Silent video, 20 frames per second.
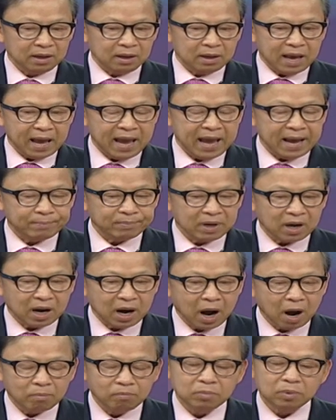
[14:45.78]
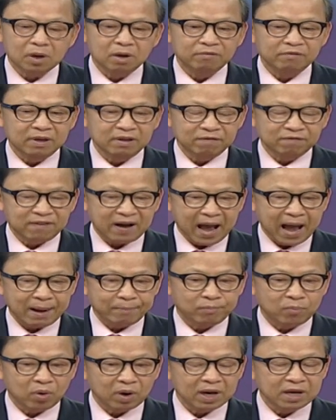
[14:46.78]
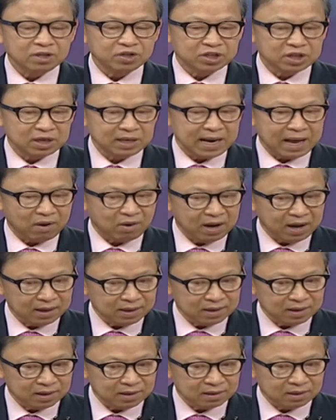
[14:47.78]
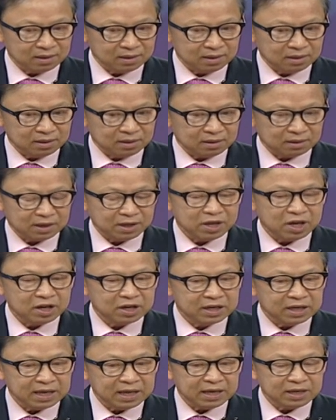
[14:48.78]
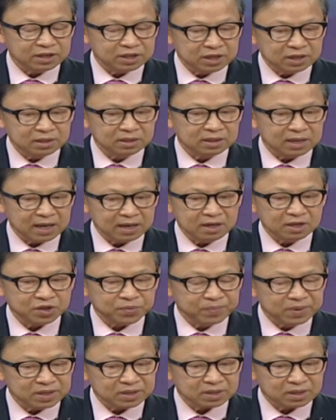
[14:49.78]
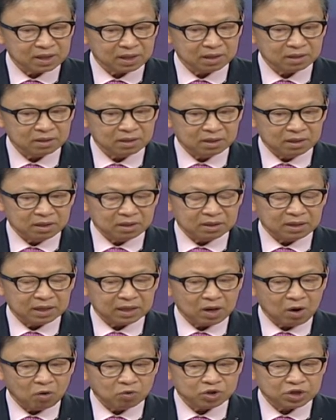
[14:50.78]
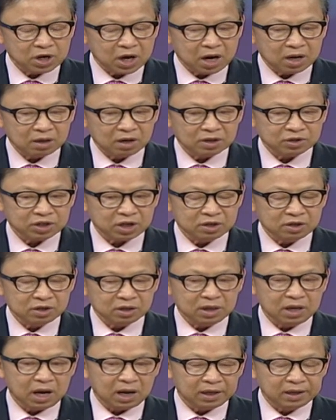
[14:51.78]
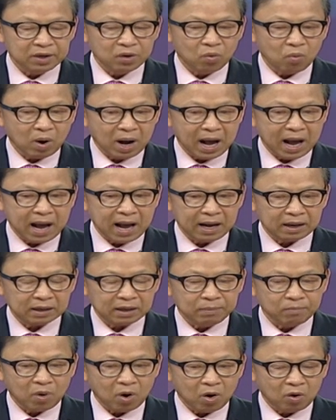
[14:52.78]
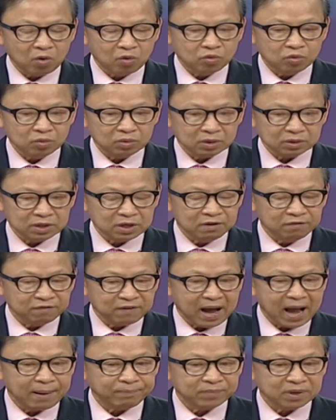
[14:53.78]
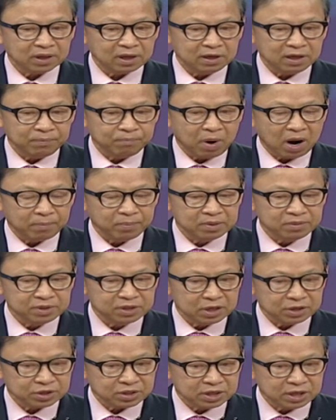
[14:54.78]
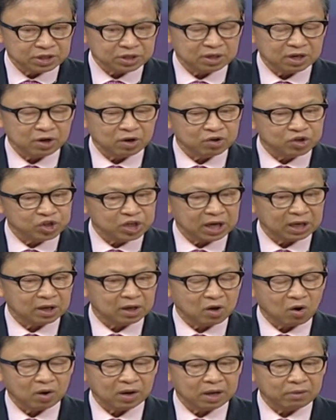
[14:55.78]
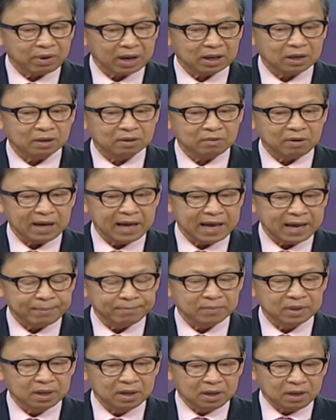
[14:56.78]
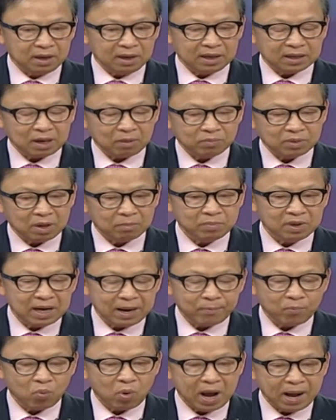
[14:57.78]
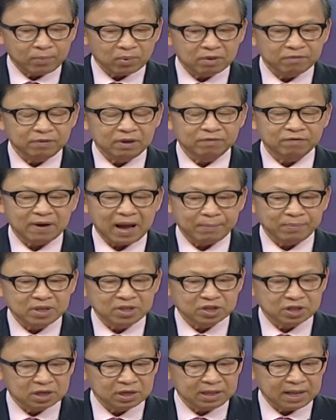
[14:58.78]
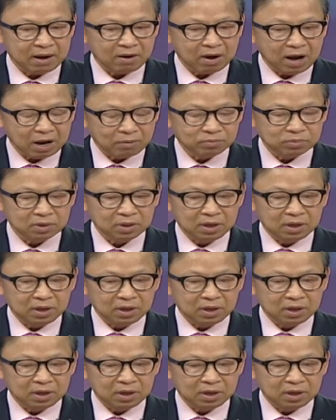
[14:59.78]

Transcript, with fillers: em đã không có vi phạm một hình sự nào hết đó. Tại vì khi xin để dismiss đó thì cái hồ sơ đó sẽ được gửi qua cái bộ tư pháp tức là Department Justice để nó check coi cái record của em là trong vòng 10 năm qua em có vi phạm hình sự nào không